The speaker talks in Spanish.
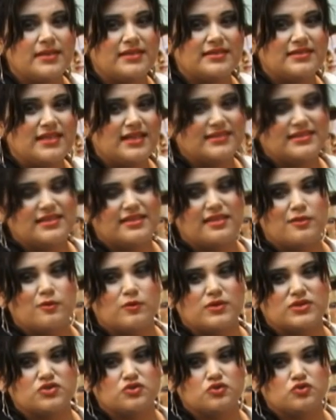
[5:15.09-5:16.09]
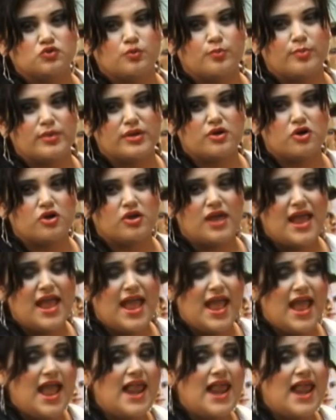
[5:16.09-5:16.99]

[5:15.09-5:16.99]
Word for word: demandante de educación superior